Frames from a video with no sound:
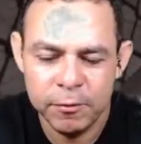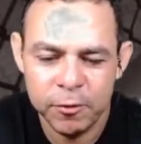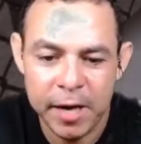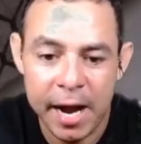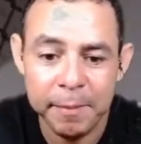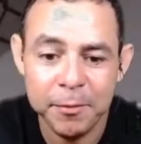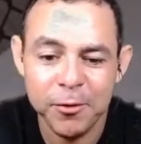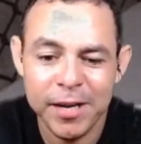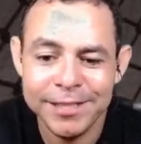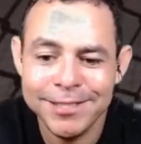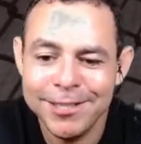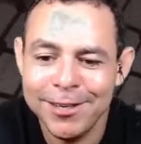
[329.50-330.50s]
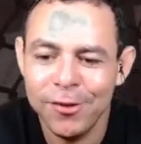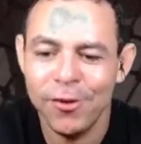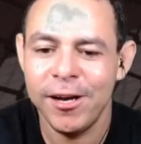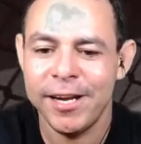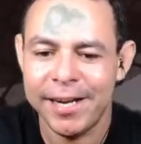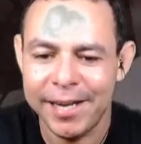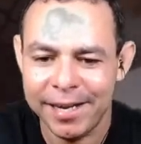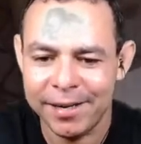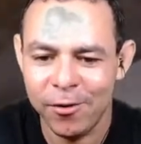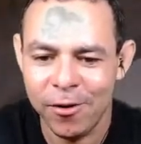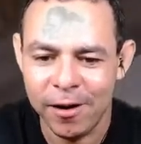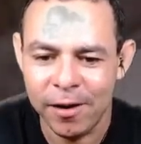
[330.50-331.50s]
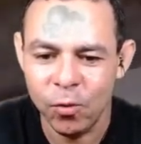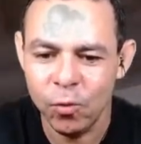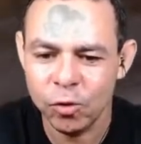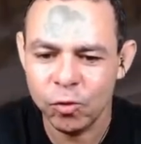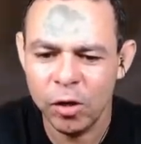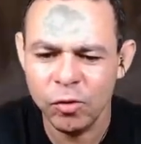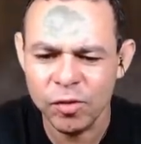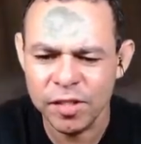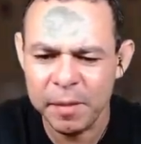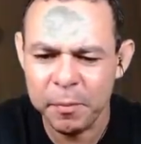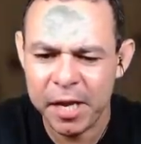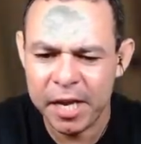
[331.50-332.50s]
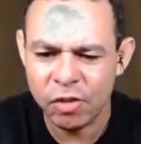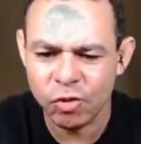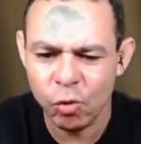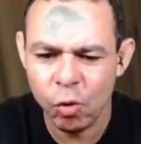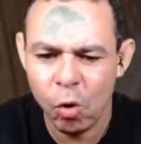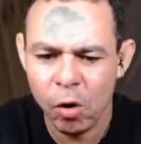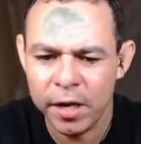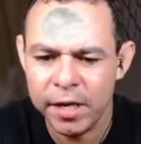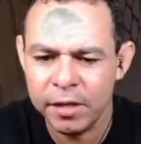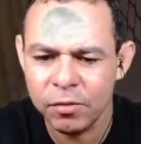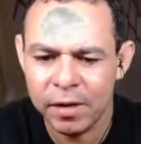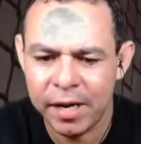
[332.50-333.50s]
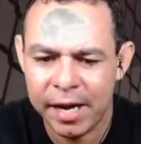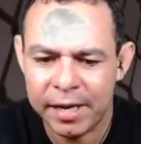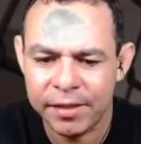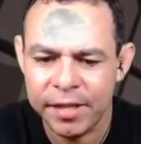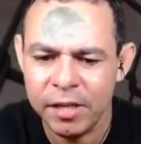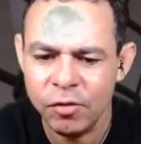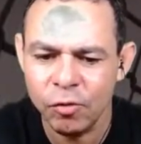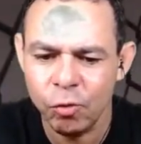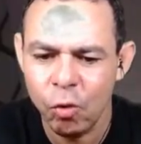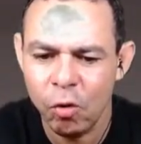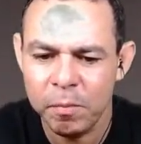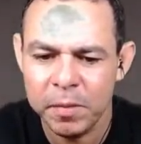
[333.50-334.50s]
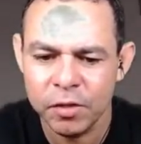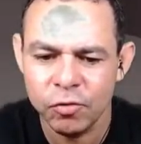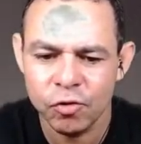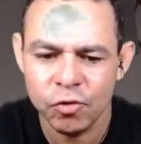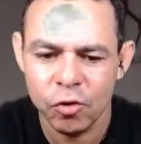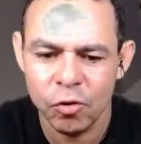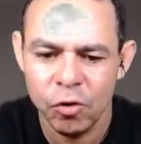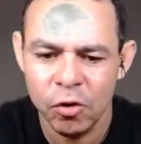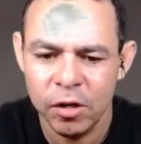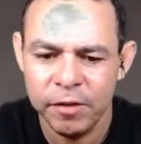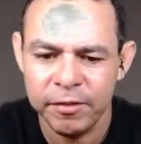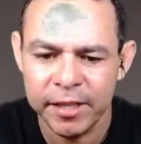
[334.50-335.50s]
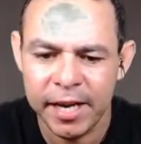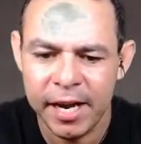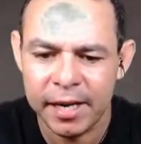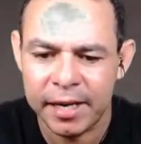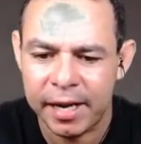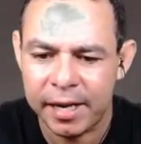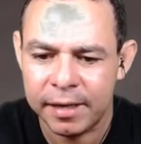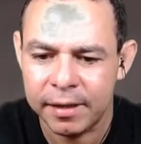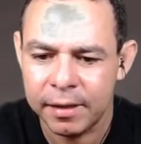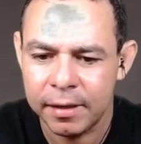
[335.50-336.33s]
Foi rápido no gatilho agora, cara. Ó, o outro... Eu não sei porque que eles estão correndo, cara. Desde o começo do jogo... Oi, vem cá, cara.